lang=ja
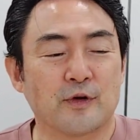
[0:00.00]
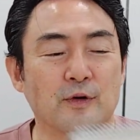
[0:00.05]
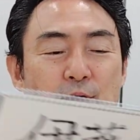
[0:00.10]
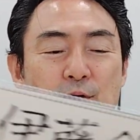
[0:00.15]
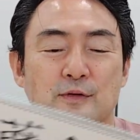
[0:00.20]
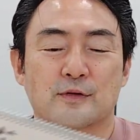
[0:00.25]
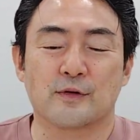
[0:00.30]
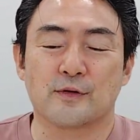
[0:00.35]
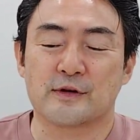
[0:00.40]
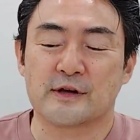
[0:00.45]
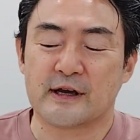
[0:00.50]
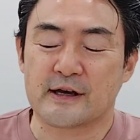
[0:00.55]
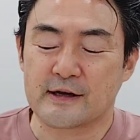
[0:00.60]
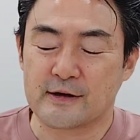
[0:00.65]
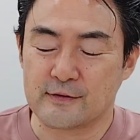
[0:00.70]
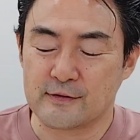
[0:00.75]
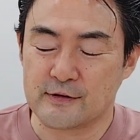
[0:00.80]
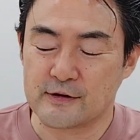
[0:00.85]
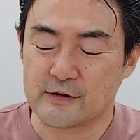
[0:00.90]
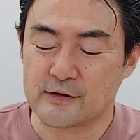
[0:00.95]
今日取り
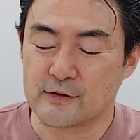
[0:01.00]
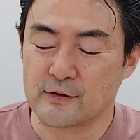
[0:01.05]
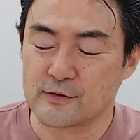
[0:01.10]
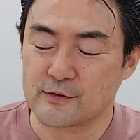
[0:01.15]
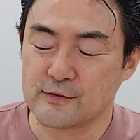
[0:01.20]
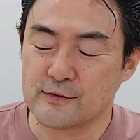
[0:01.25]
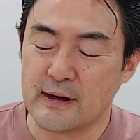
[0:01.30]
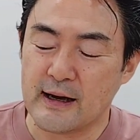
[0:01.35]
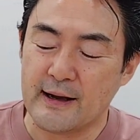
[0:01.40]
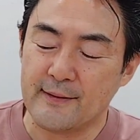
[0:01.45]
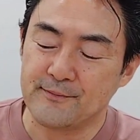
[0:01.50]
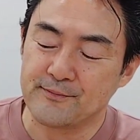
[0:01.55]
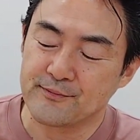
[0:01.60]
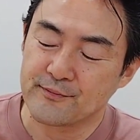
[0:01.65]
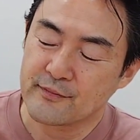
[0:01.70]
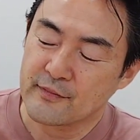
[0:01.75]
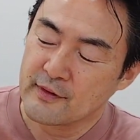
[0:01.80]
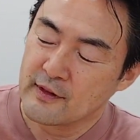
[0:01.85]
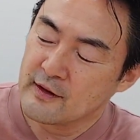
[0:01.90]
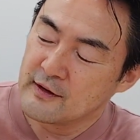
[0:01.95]
上げる1曲は「
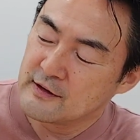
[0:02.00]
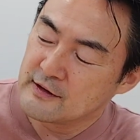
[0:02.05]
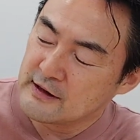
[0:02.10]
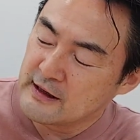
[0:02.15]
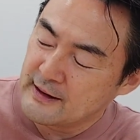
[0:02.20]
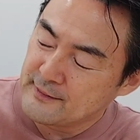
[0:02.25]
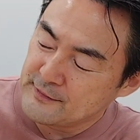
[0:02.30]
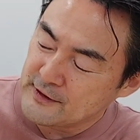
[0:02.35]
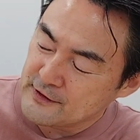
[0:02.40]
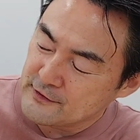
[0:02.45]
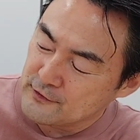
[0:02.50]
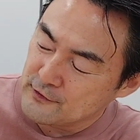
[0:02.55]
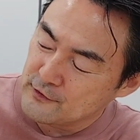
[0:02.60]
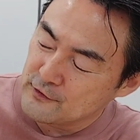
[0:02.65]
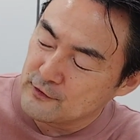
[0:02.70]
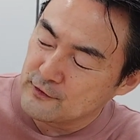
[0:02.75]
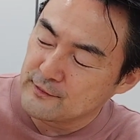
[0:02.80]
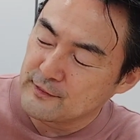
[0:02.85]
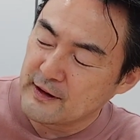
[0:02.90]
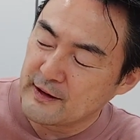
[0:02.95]
Loving
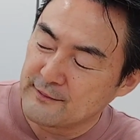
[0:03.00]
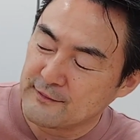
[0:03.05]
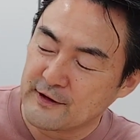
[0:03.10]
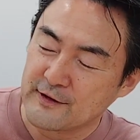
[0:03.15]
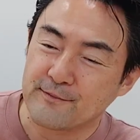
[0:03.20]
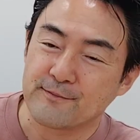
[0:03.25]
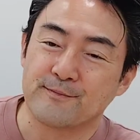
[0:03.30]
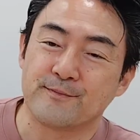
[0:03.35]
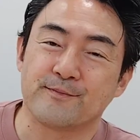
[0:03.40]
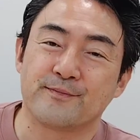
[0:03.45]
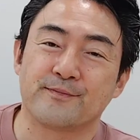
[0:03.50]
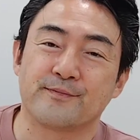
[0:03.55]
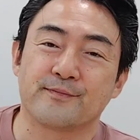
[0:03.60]
You Baby」